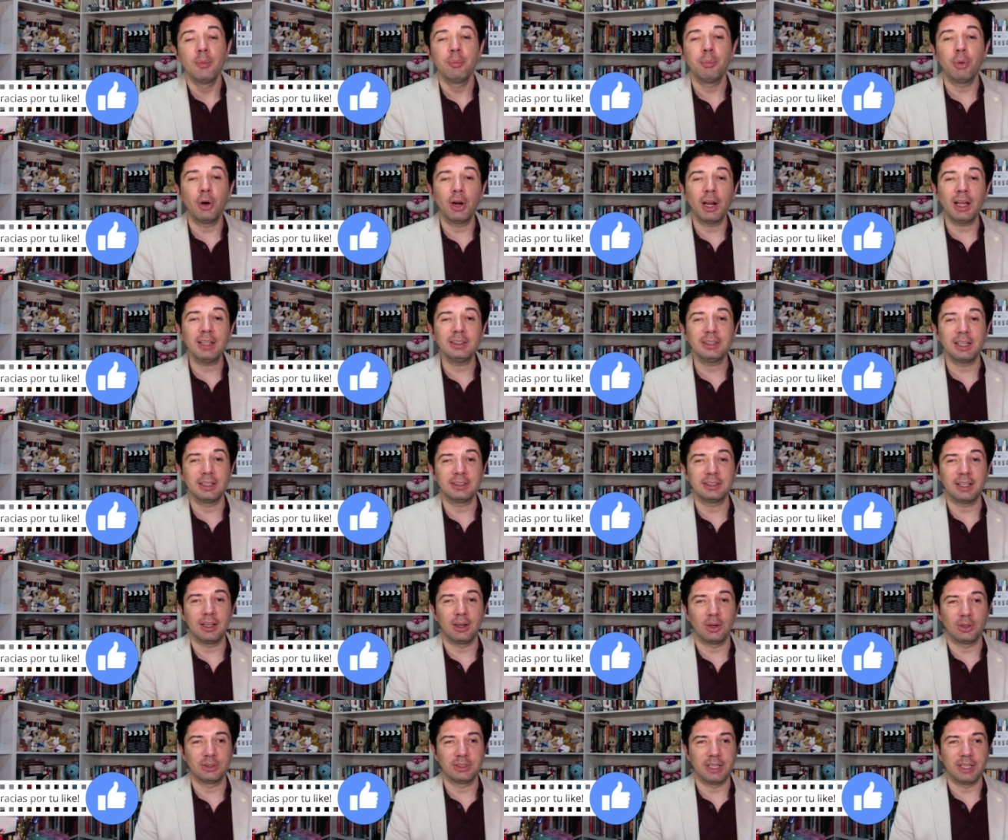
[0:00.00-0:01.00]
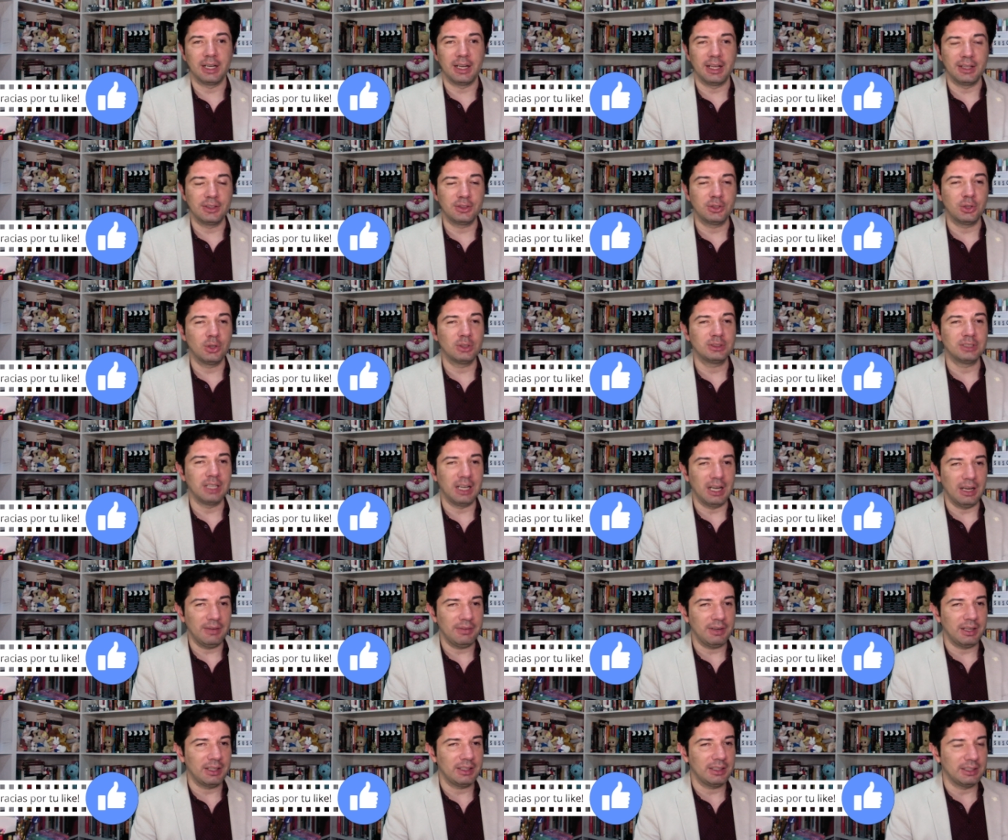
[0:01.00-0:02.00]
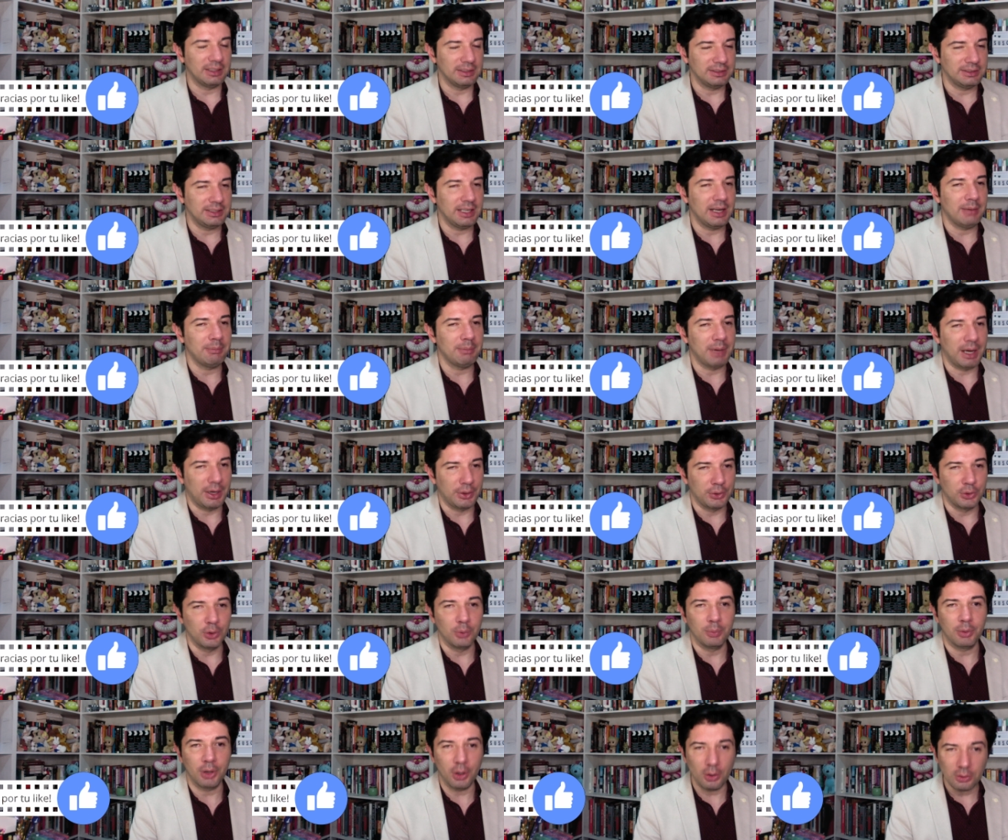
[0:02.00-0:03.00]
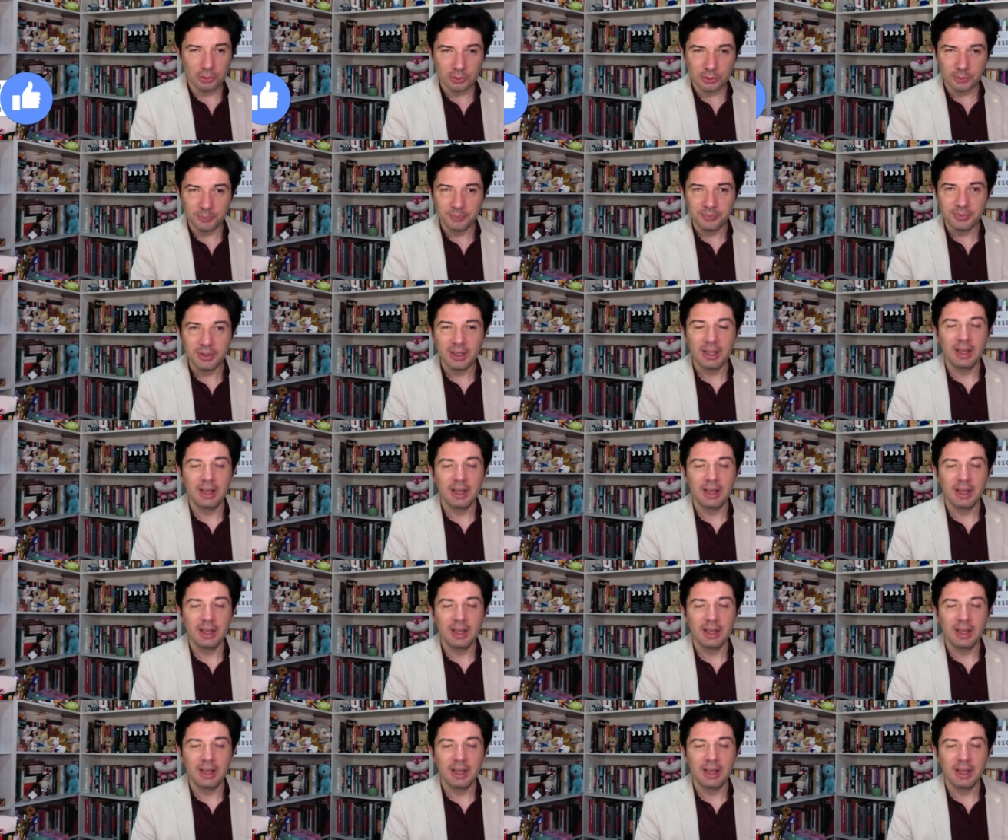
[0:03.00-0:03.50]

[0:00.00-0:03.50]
por hacerse los derechos de la franquicia Mario Bros.